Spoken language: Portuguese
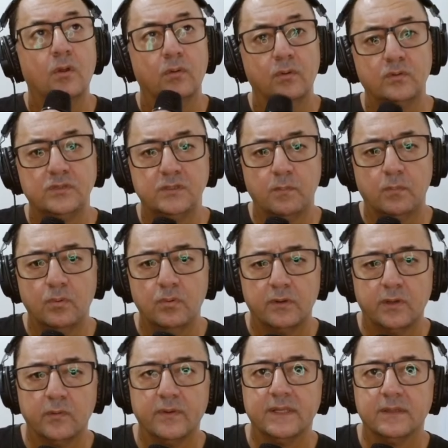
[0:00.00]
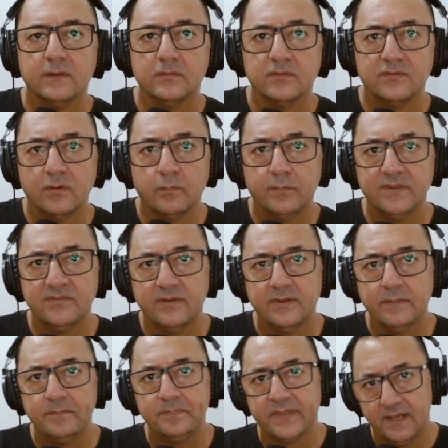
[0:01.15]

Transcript: notebook ou então do seu PC.